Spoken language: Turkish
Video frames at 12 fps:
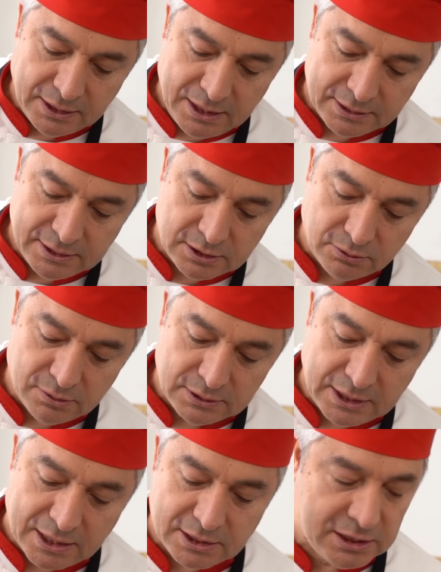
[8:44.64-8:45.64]
ertesi günü
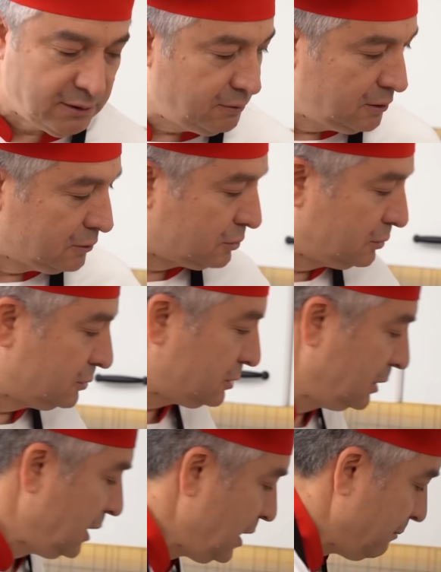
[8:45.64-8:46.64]
ters çeviriyorsunuz.
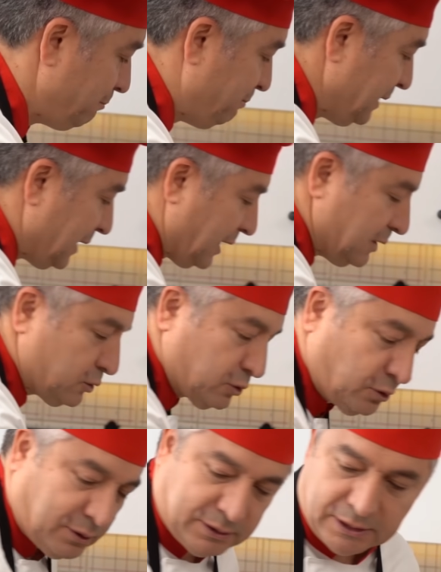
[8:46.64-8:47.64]
Bir ay
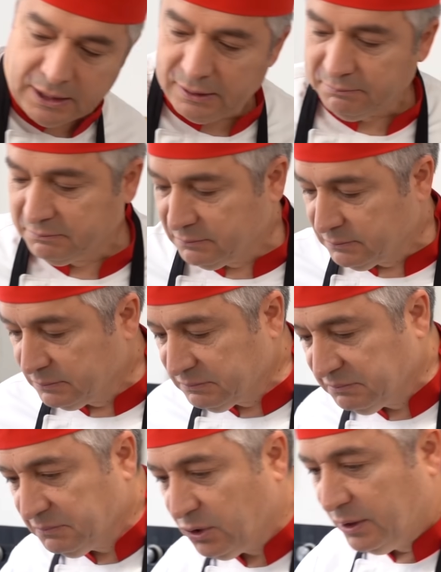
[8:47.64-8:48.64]
sonra
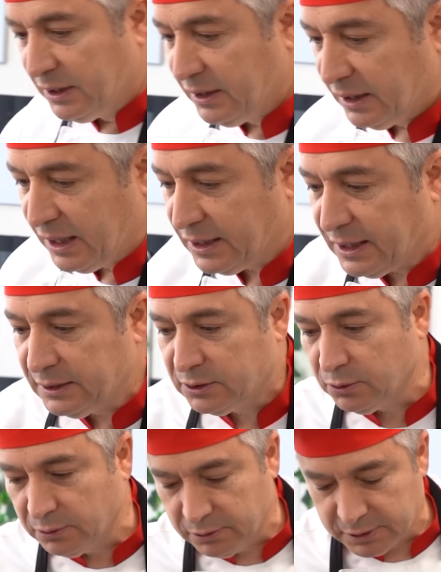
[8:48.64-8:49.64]
böyle
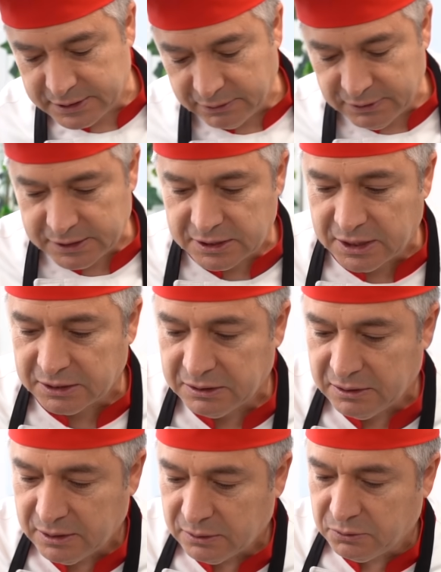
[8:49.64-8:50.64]
garanti oluyor sevgili seyirciler.
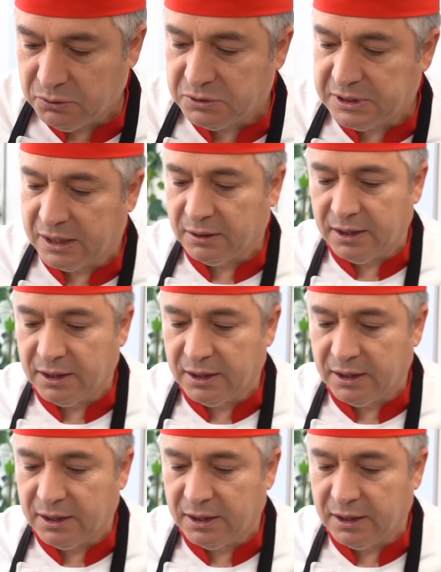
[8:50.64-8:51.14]
Güzel